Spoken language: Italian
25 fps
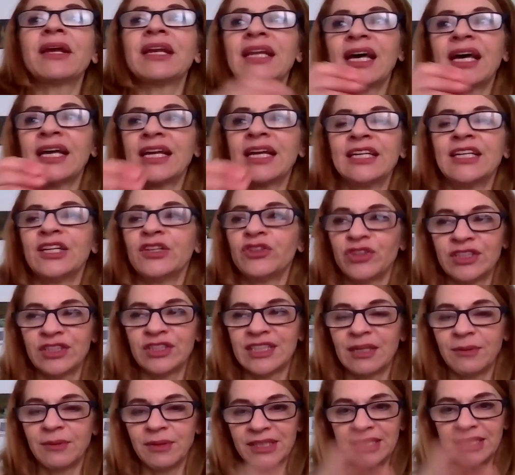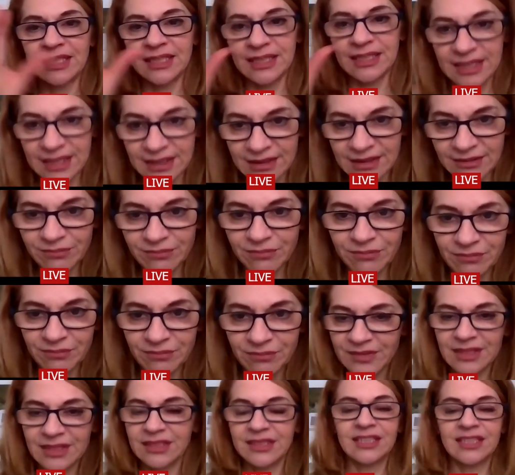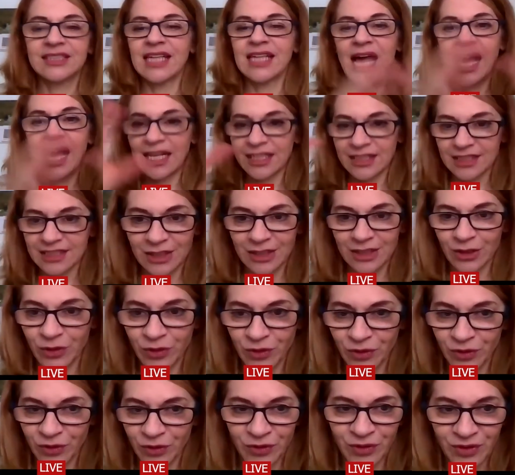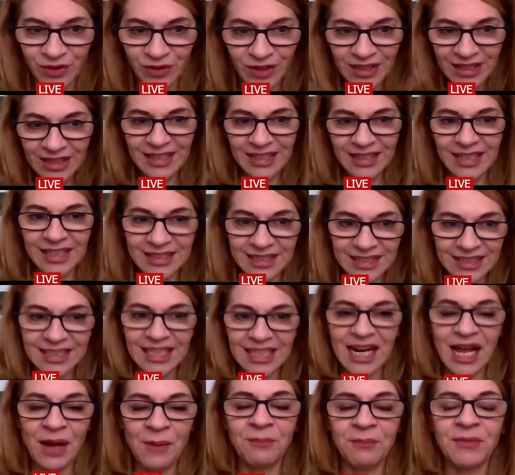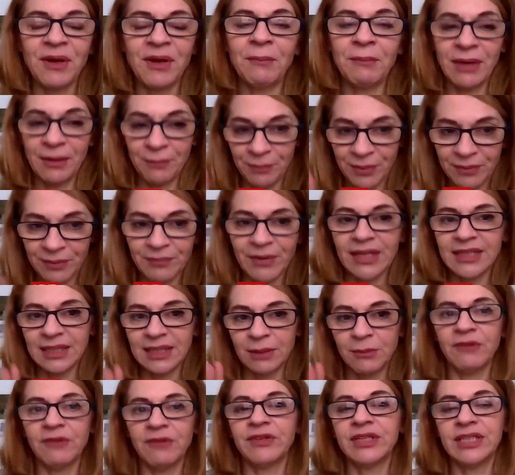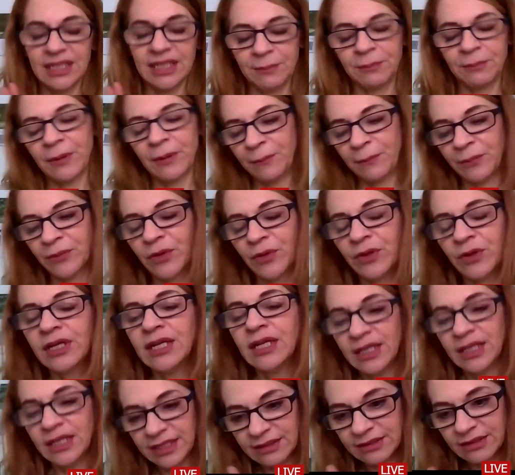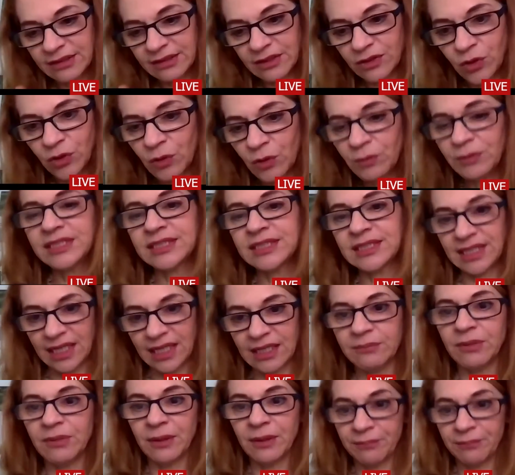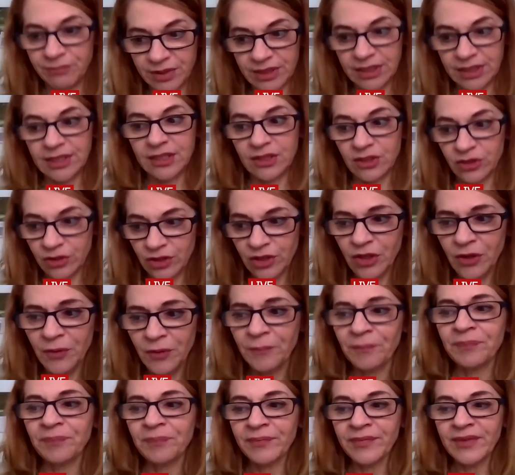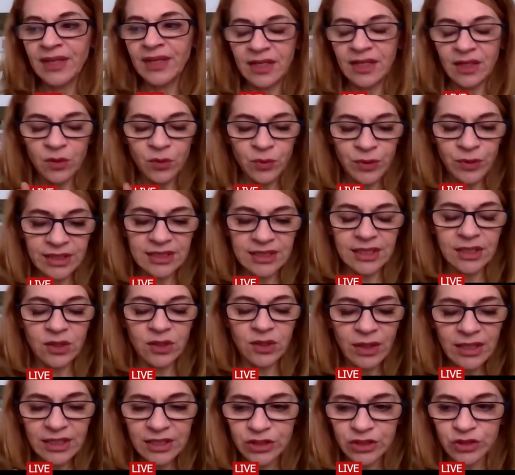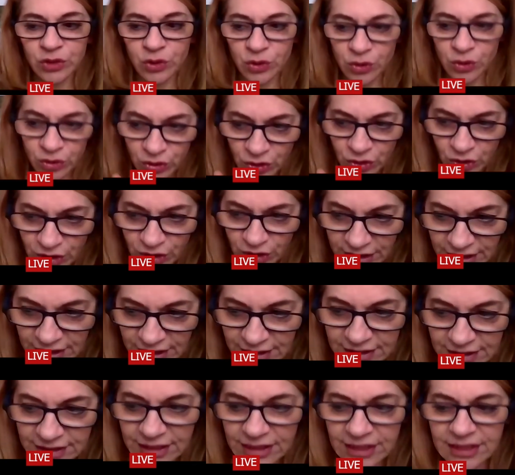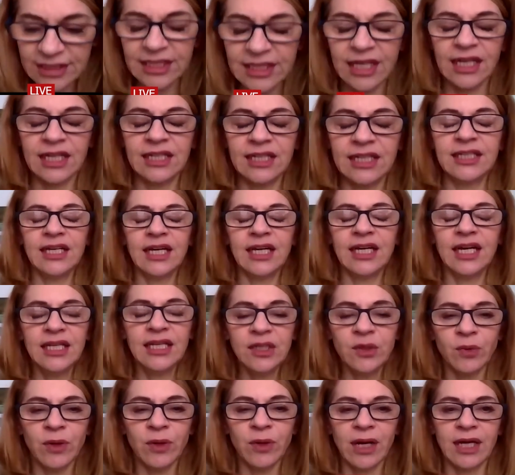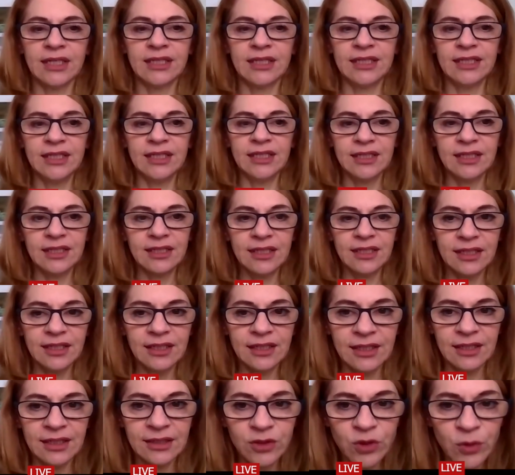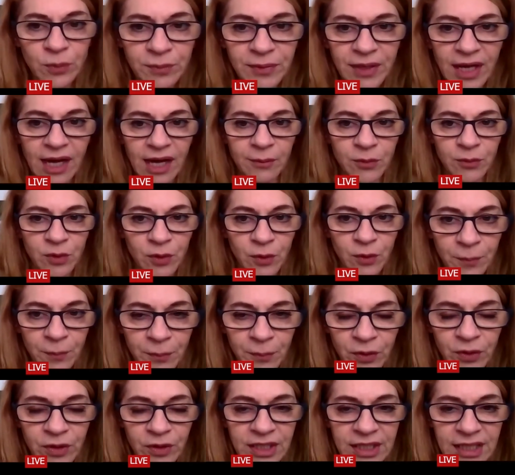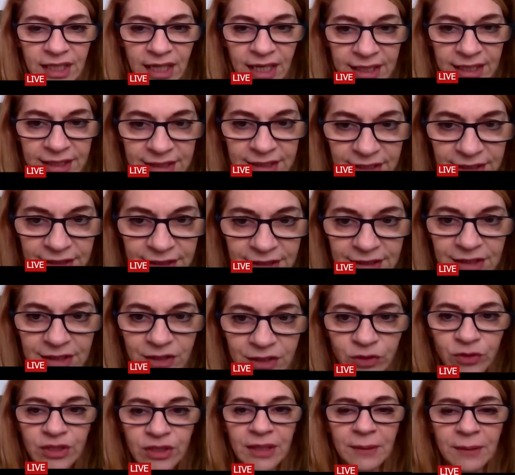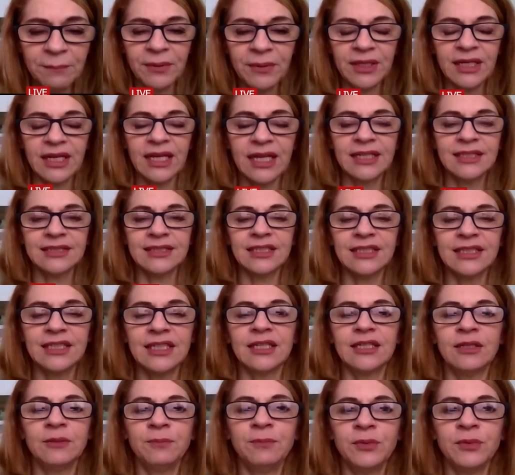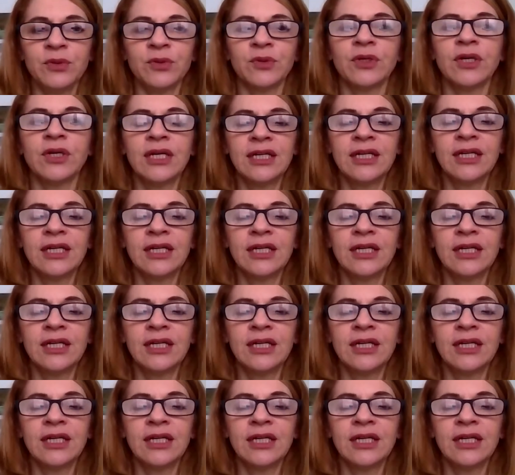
parlare necessariamente di disastro e di dramma, ma andiamo a vedere proprio come sta il bambino, no? Quindi quali sono i segnali ai quali eh, dobbiamo porre attenzione per essere il più